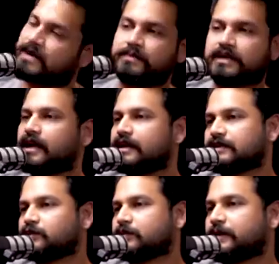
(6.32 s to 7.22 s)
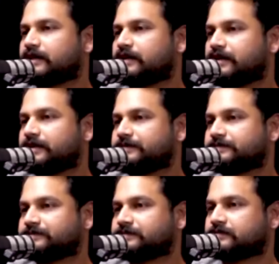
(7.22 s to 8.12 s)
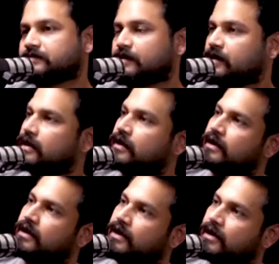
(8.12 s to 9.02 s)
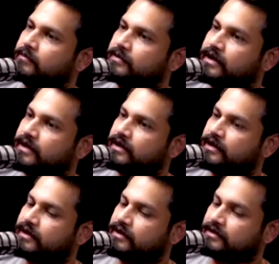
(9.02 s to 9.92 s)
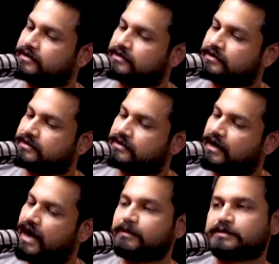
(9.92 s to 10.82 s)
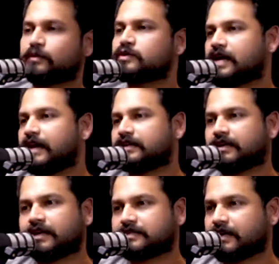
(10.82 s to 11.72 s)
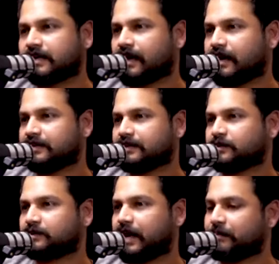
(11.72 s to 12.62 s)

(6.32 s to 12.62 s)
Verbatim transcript: हमने काला जादू पे बात कर ली हमने आप इसमें कुछ ऐड करना चाहेंगे काला जादू का